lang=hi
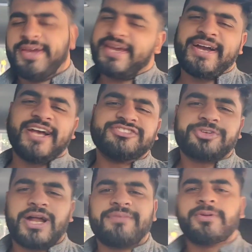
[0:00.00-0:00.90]
हे गाइस
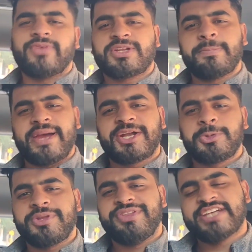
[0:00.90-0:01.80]
गुड आफ्टरनून वेलकम बैक
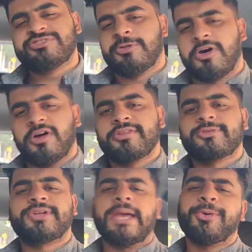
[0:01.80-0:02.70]
टू माई नेक्स्ट व्लॉग
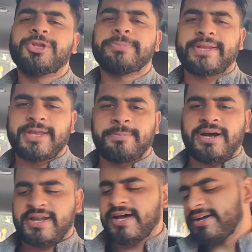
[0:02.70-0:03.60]
तो टाइम हो रहा दोपहर के
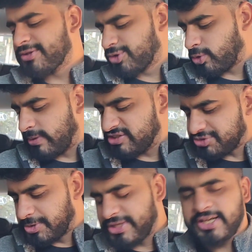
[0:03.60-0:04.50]
12 तो मैं
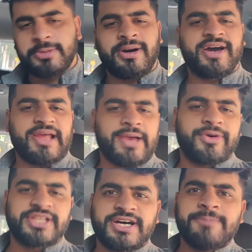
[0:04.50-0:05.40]
थोड़ी देर के लिए बाहर आया
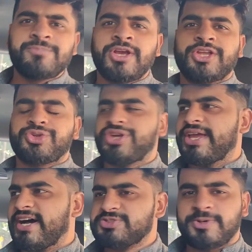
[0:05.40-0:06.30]
हुआ था तो
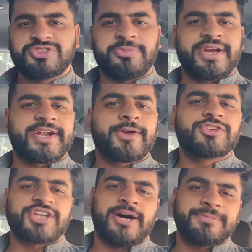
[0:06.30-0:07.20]
यहीं आसपास मार्केट का
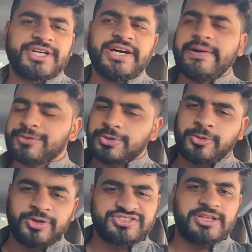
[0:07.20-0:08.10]
कोई काम था तो
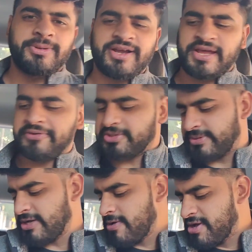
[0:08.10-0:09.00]
इसलिए बाहर आया हुआ था
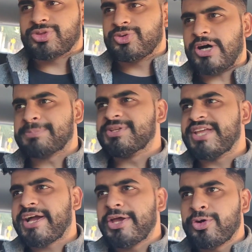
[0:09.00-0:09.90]
मैं तो आपने
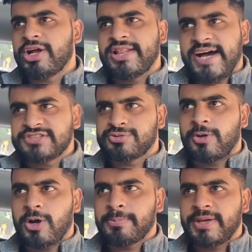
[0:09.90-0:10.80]
देखा ही होगा लास्ट
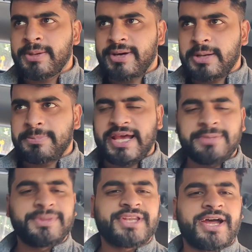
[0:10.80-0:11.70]
व्लॉग में हमारा
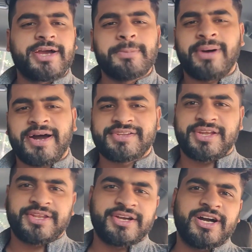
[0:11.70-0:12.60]
प्लान बन रहा है कहीं बाहर
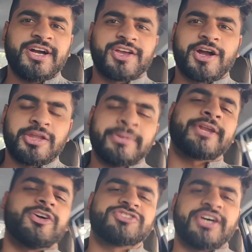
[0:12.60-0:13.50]
जाने का गगन
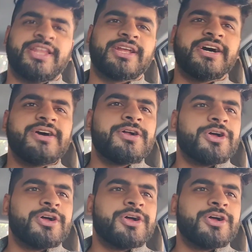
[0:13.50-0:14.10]
मेरा और साहिल का